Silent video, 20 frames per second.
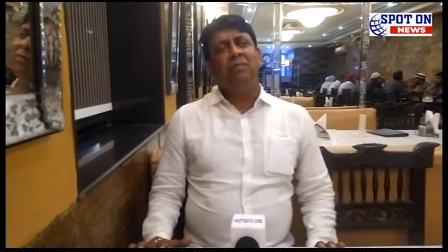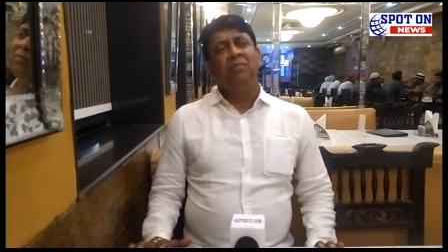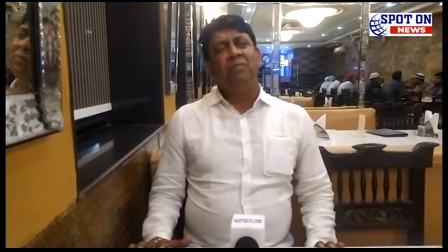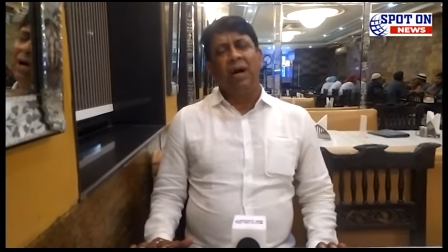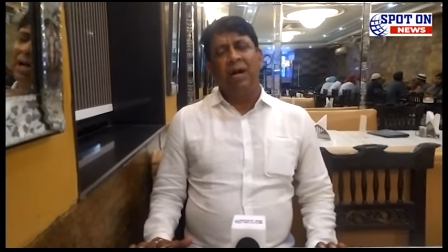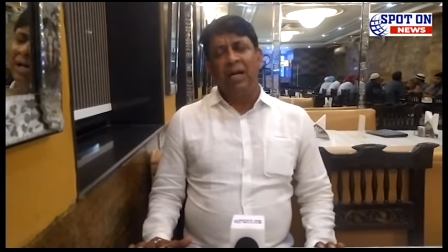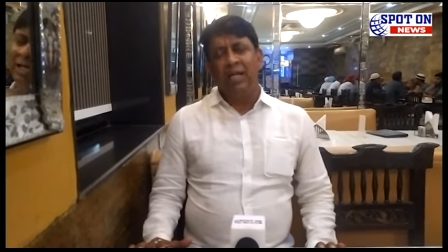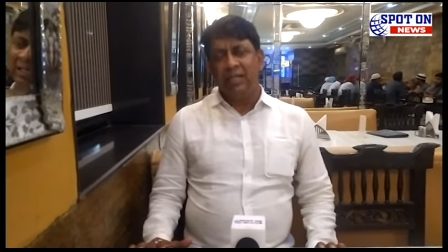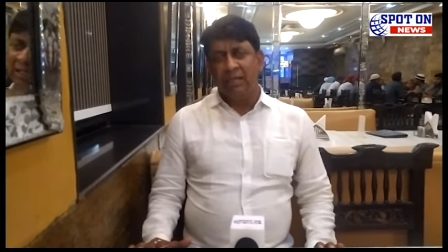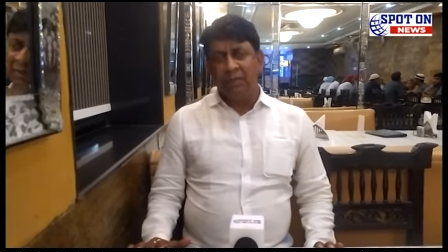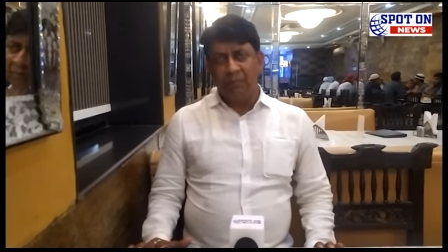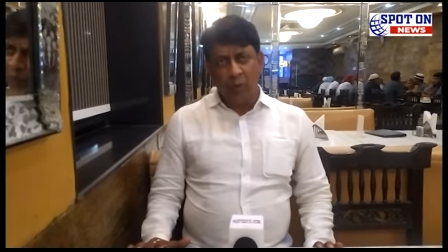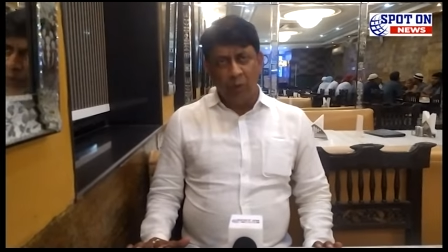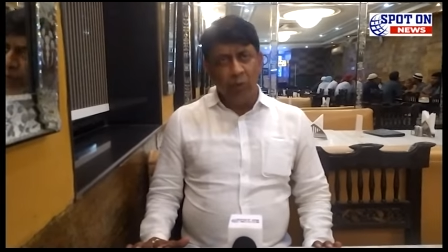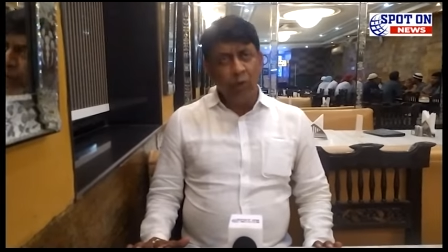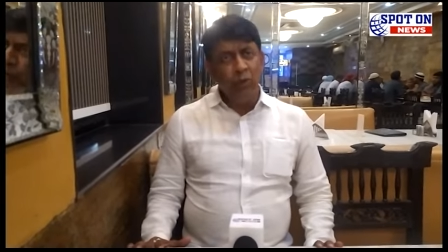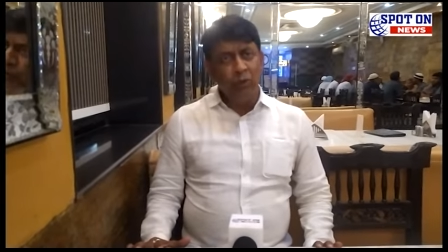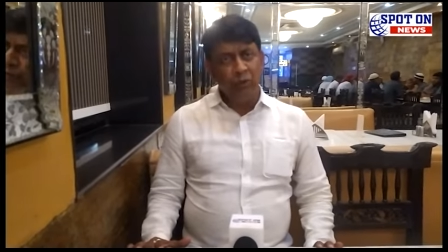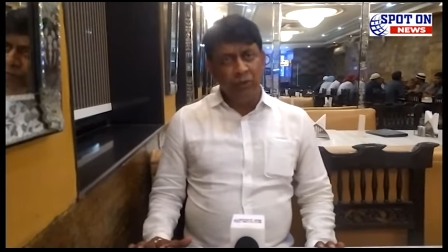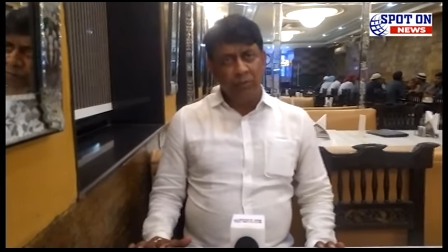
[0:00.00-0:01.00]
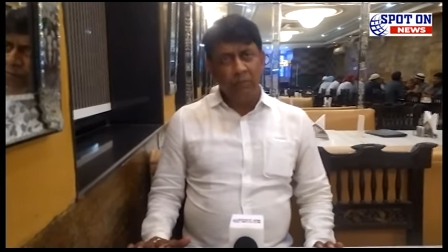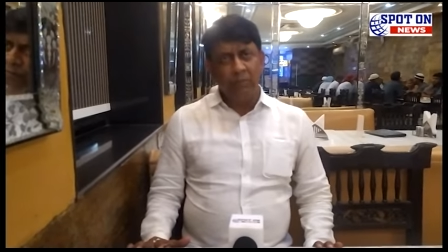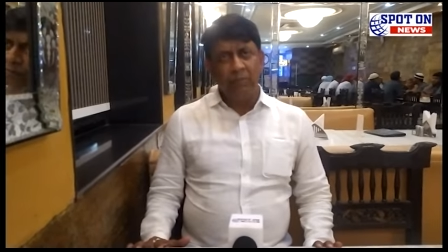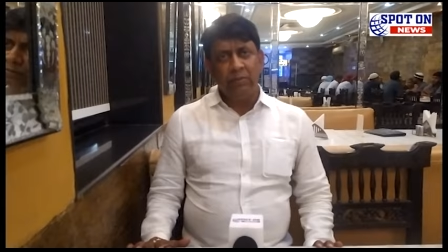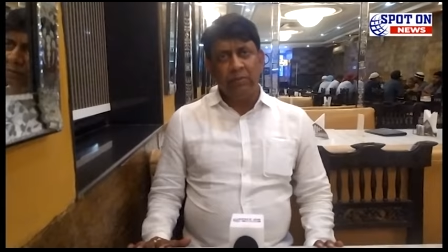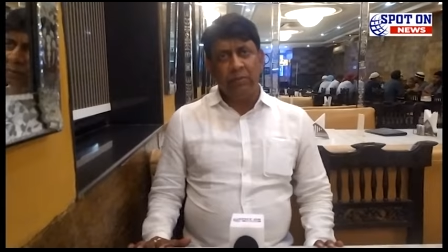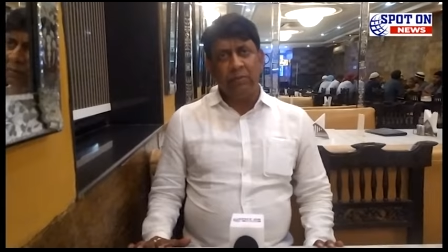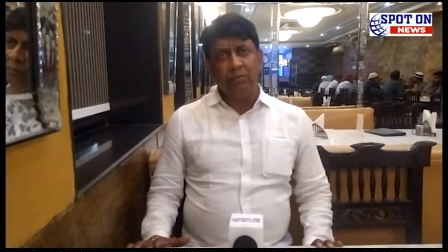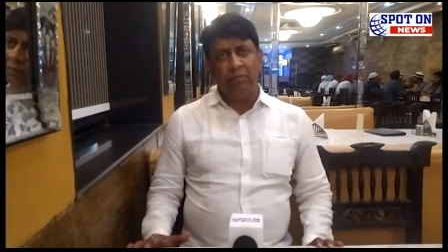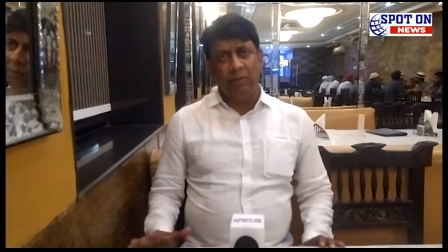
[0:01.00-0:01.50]
বাংলা থেকে বহু
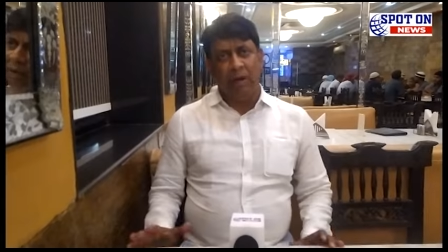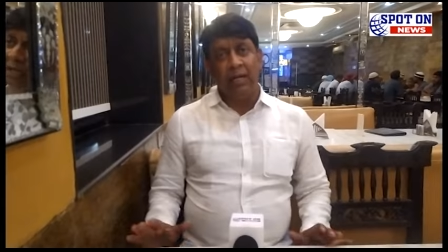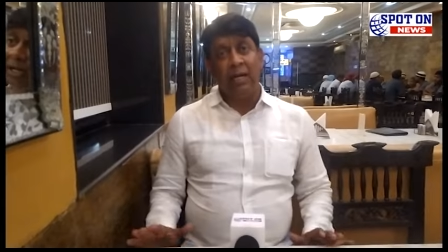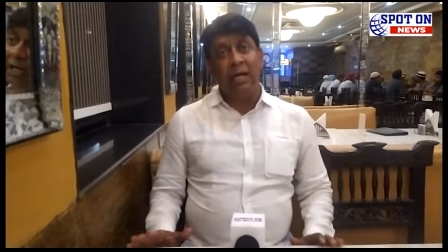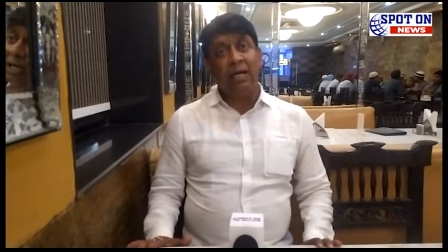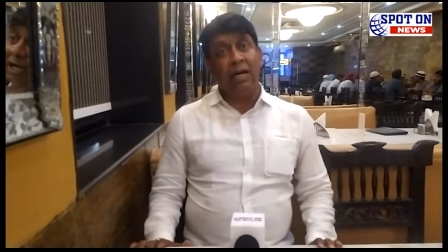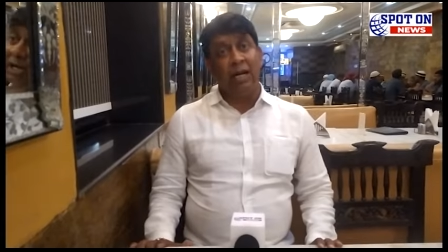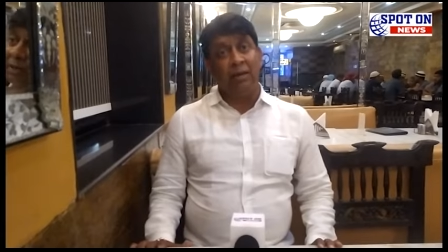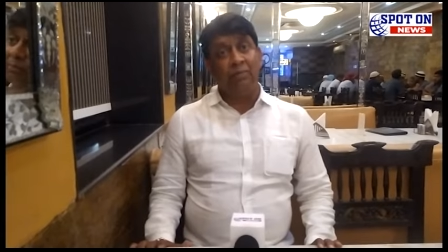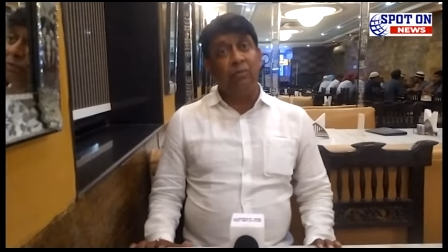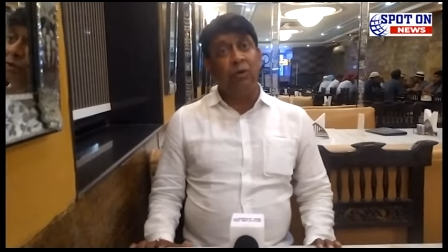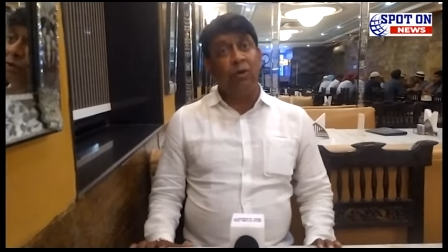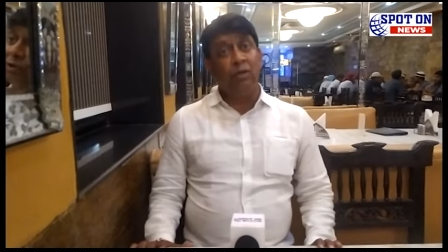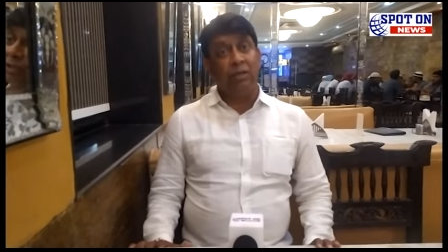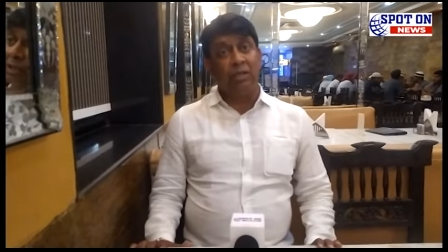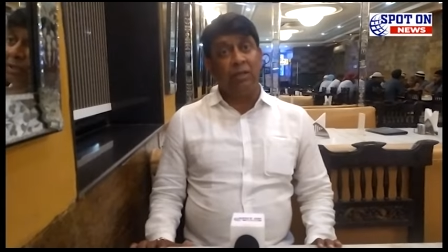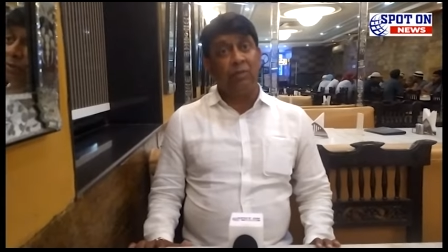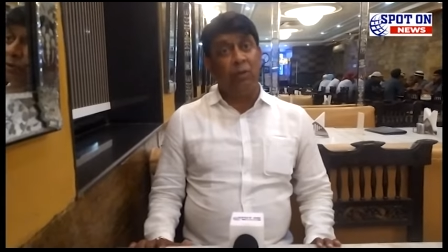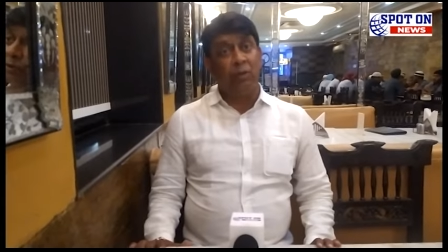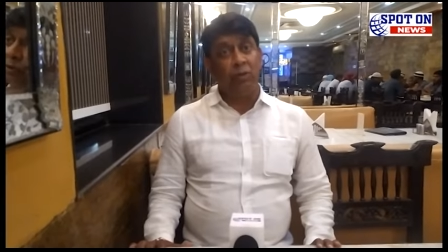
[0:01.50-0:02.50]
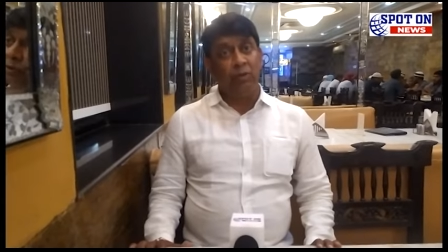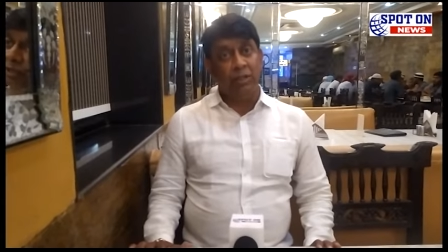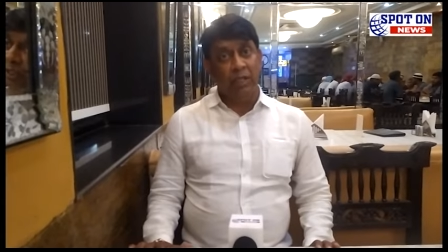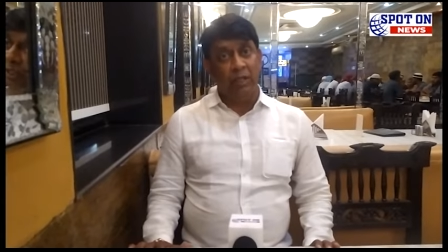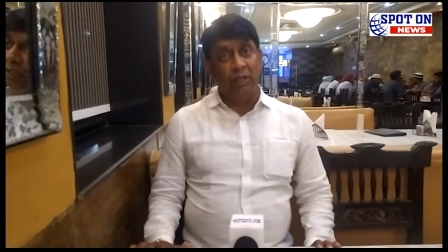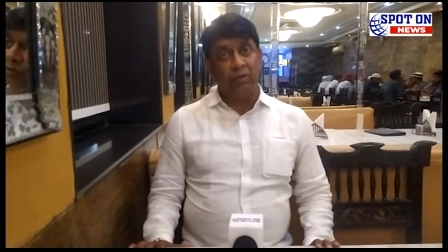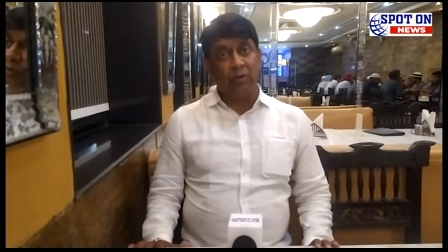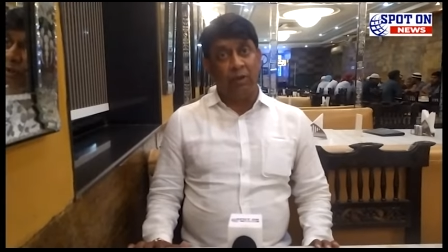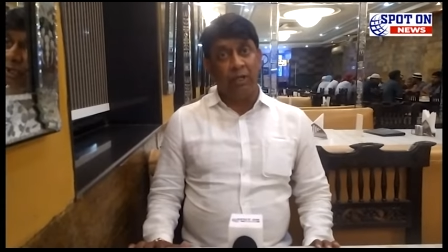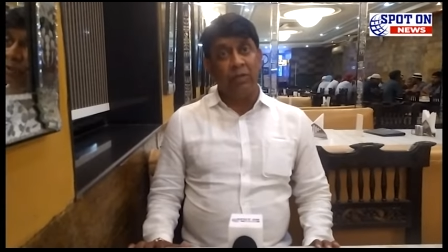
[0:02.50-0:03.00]
বাংলার ক্লাবগুলো থেকে বহু ছেলে
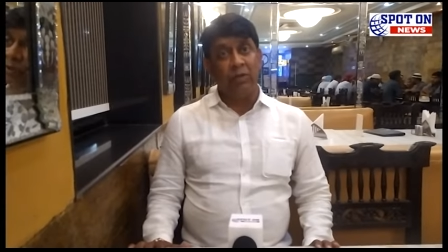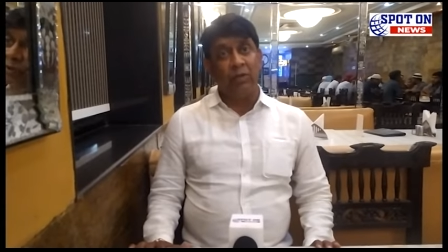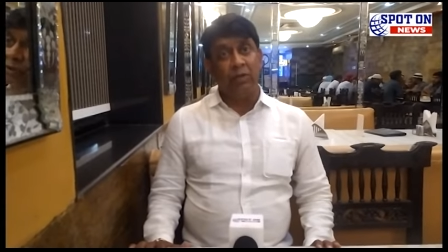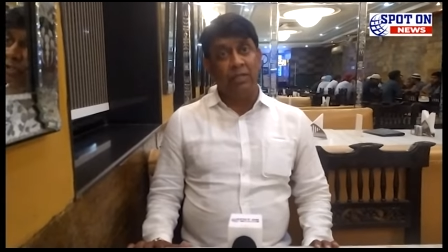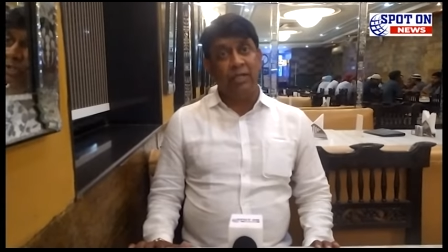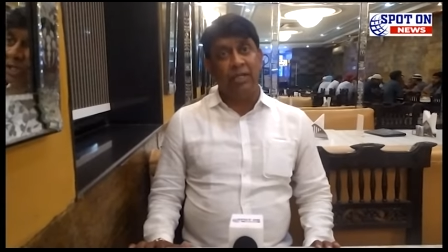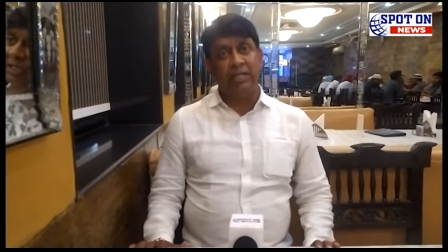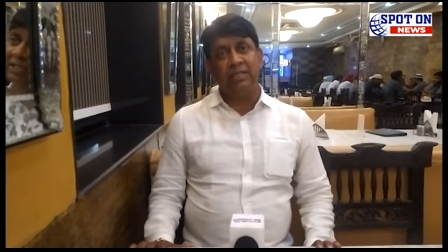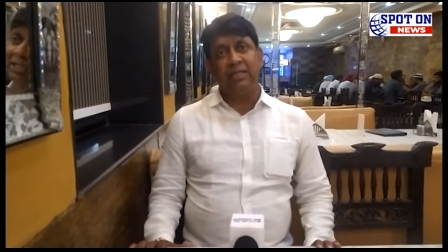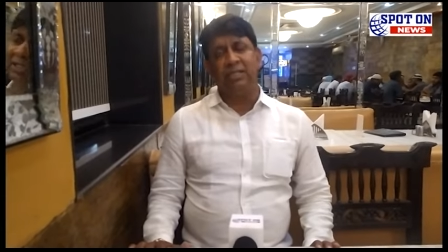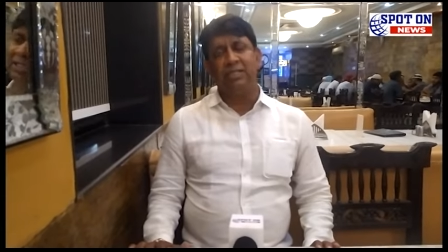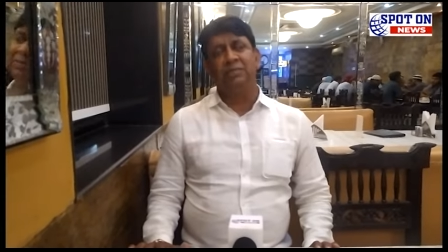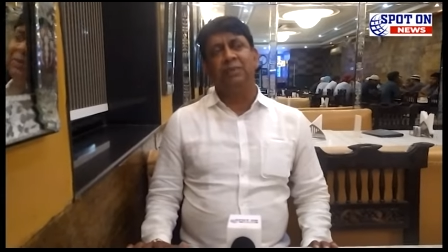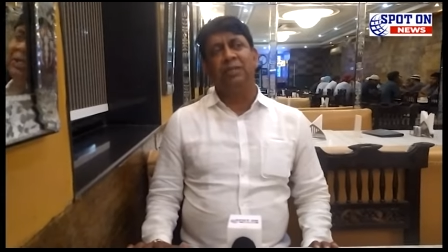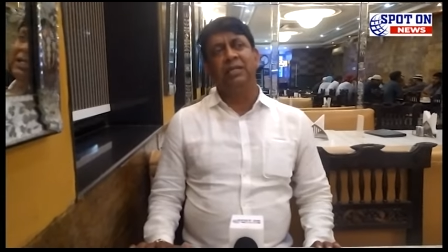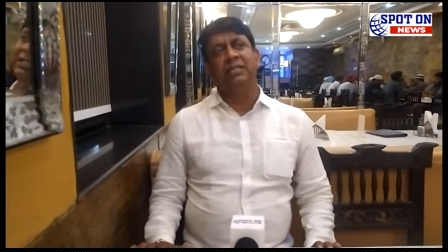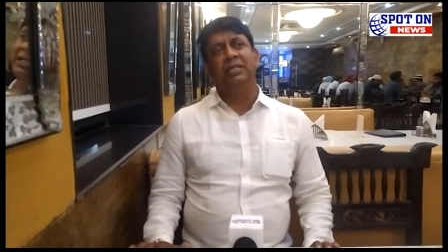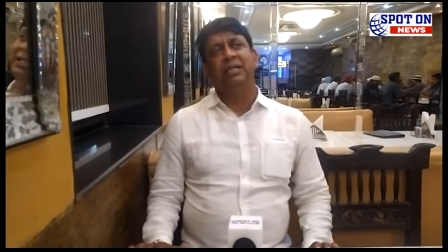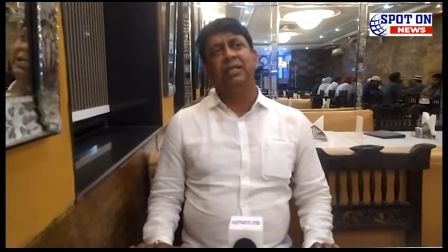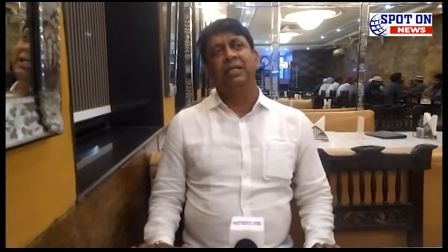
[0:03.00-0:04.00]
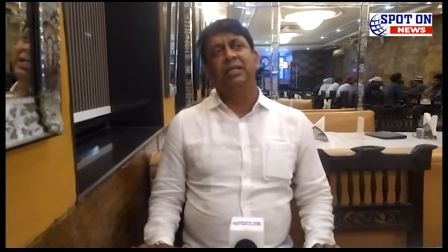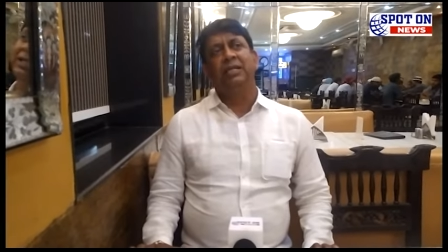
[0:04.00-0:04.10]
অনেকগুলো ছেলেই চান্স পেয়েছে